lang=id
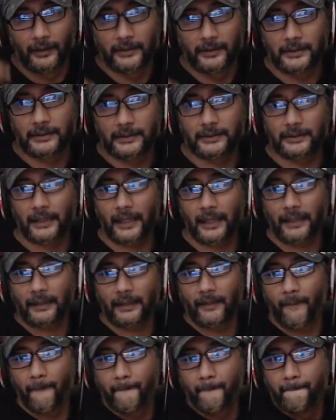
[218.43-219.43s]
set
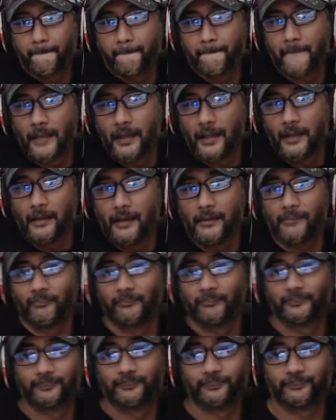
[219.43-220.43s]

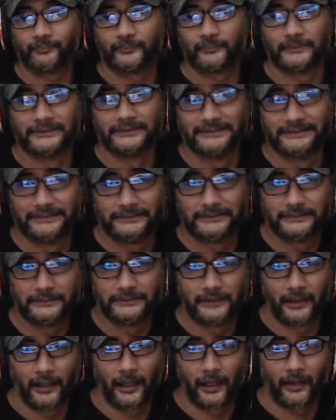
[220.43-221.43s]
hmm uh
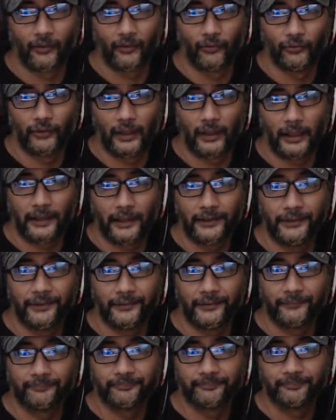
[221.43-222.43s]
lagunya lagi
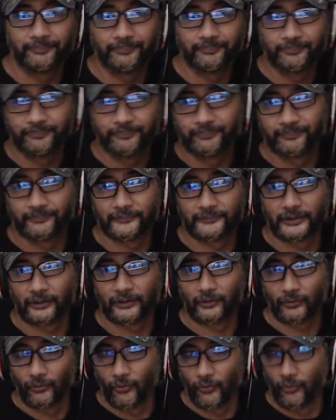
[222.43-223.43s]

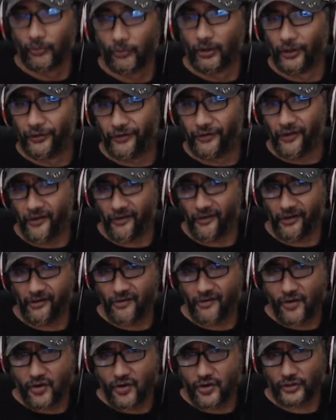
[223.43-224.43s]
uh gede
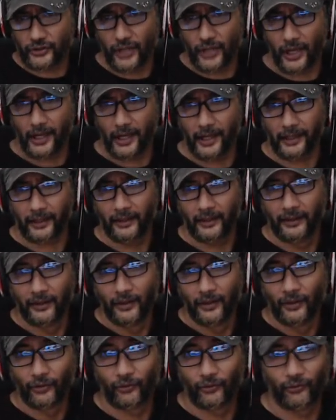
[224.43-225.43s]
mana sangar
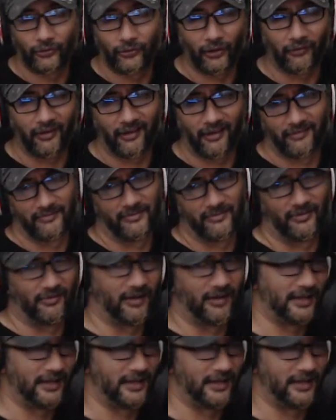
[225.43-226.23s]
tuh cewek uh